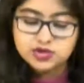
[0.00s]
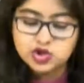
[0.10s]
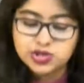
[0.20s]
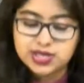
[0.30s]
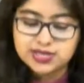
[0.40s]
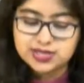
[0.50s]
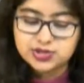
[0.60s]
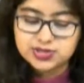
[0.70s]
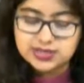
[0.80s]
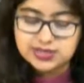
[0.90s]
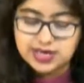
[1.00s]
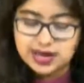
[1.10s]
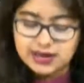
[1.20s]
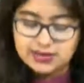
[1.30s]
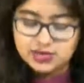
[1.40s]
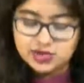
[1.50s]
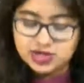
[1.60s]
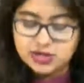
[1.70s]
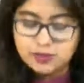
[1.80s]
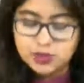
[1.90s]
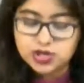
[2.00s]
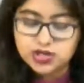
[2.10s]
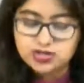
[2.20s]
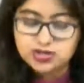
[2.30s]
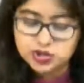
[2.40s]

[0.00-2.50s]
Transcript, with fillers: জ্যোতিরাদিত্য সিন্ধিয়া জিতিন প্রসাদ